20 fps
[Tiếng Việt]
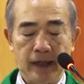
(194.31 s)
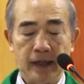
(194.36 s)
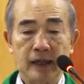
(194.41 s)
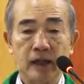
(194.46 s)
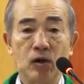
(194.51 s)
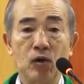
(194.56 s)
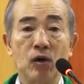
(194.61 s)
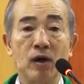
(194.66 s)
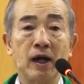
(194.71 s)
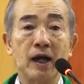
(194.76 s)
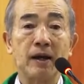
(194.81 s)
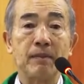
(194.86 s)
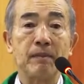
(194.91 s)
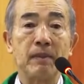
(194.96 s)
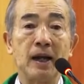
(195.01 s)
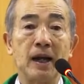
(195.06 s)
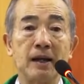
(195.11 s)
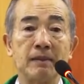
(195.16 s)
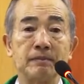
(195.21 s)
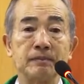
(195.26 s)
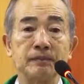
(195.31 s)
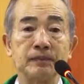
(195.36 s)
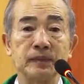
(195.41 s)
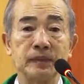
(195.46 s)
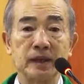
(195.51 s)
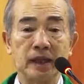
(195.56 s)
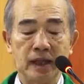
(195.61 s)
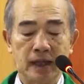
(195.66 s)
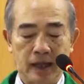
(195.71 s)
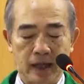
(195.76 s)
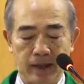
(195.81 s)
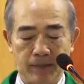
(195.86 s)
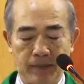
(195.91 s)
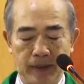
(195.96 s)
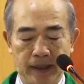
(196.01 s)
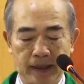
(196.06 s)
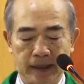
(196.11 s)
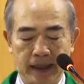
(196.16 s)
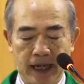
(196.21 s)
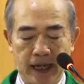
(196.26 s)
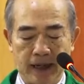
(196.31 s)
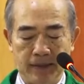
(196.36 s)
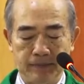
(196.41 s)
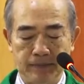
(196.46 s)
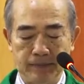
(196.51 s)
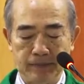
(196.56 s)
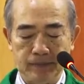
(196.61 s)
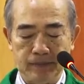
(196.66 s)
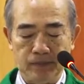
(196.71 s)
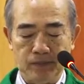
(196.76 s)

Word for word: câu 25 tới 28